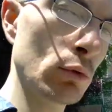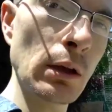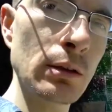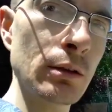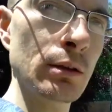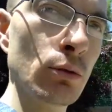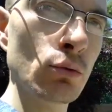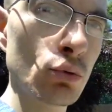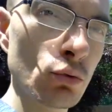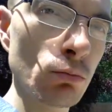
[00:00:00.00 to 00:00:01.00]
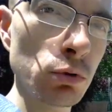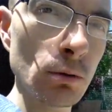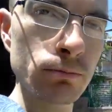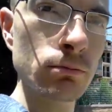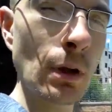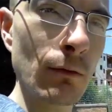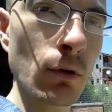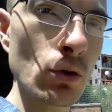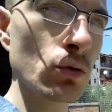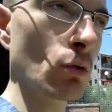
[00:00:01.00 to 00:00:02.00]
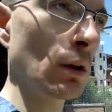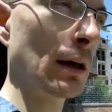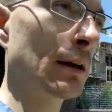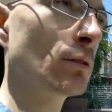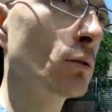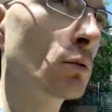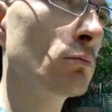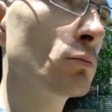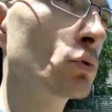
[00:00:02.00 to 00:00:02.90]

utenti di YouTube, dal vostro Leandro,